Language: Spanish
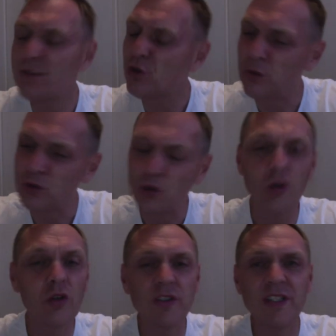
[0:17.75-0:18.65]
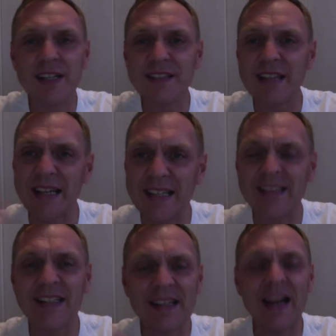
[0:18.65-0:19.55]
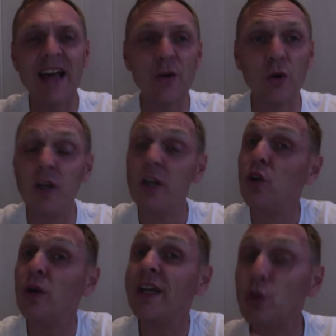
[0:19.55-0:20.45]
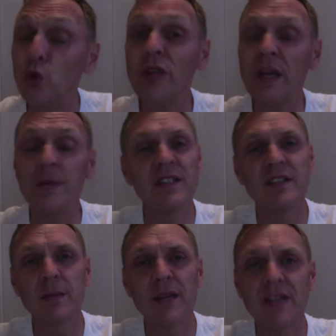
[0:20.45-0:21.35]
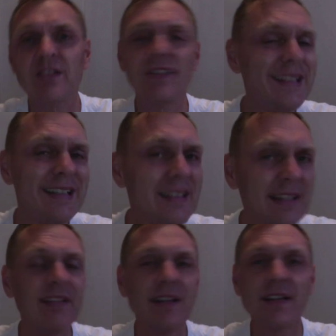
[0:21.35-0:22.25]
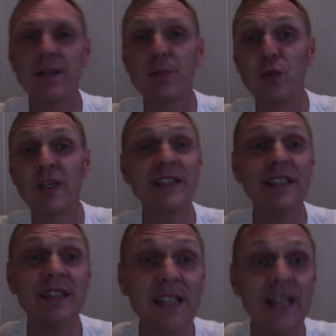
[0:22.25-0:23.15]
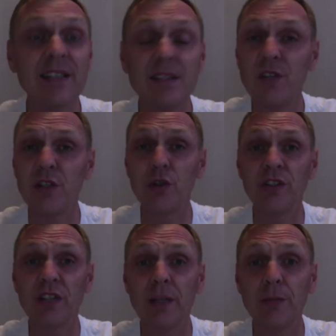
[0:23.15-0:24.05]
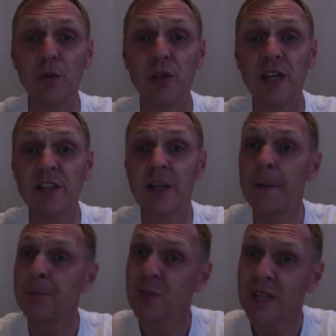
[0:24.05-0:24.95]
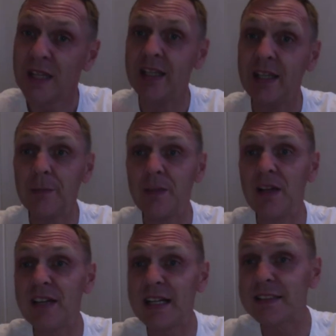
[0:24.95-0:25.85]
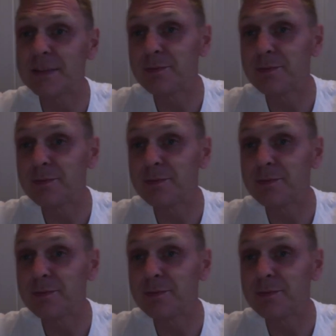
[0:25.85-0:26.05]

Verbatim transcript: como todos los días, aquí te traigo lo que tú debes de saber si te interesan las criptomonedas, si tienes inversiones en criptomonedas y la verdad